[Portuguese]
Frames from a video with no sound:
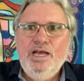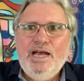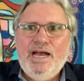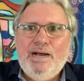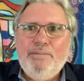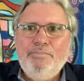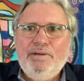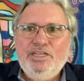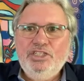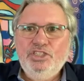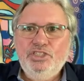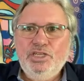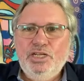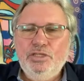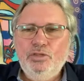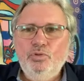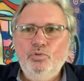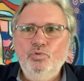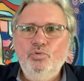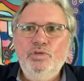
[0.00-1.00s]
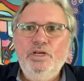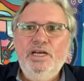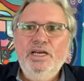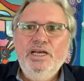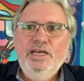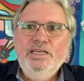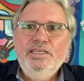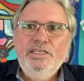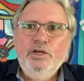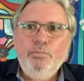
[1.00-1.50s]
à magistratura
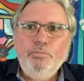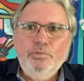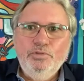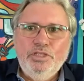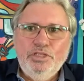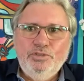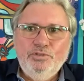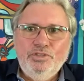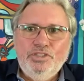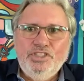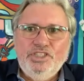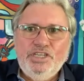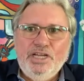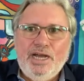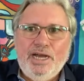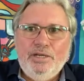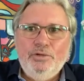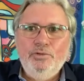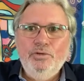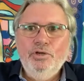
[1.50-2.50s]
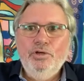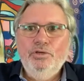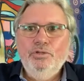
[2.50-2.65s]
e ao Poder Judiciário,